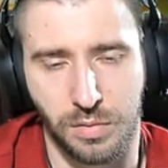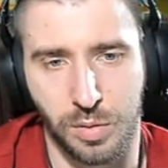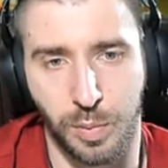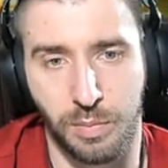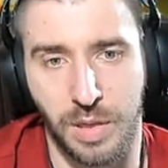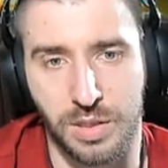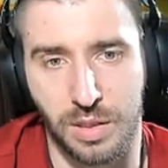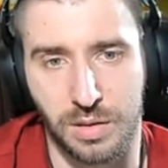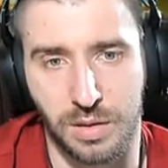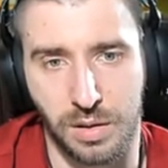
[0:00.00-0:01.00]
Вот
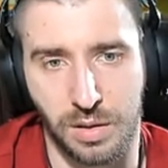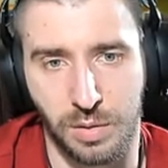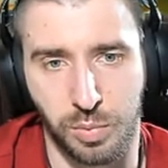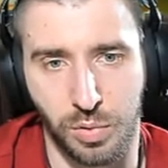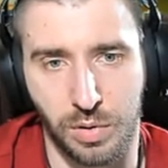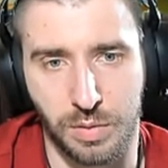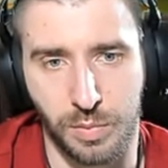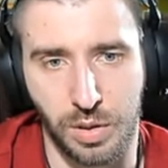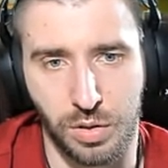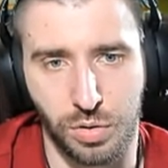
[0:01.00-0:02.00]
ПБшка, кстати, неплохо.
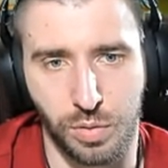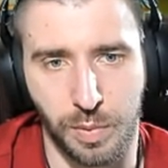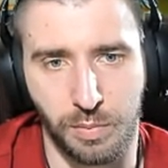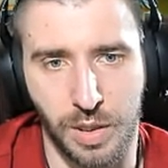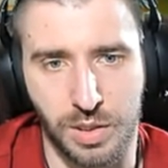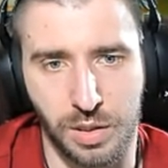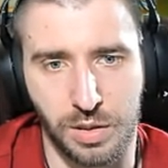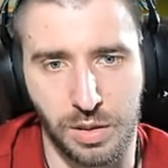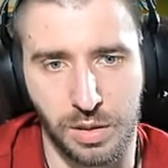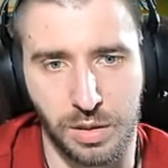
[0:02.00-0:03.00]
Смотрите, что ПБшка
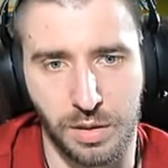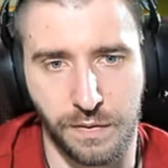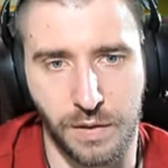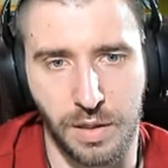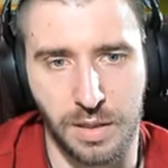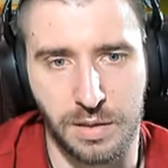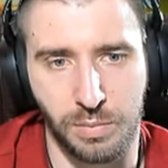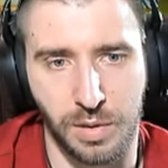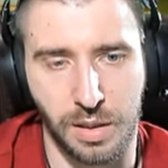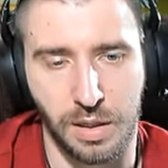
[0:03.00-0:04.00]
делает. Нифига
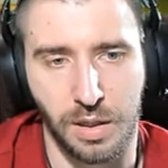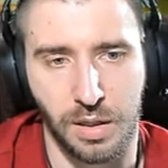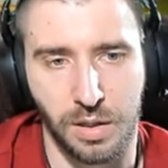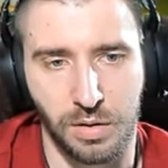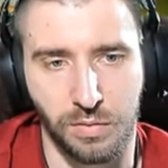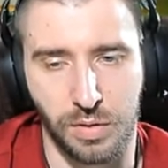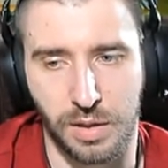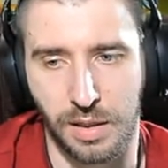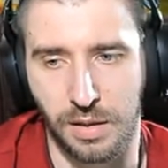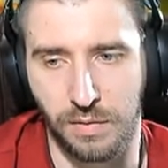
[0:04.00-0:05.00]
себе. Вот
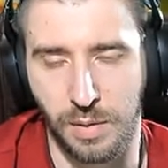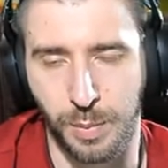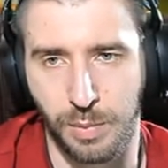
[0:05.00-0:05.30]
это вам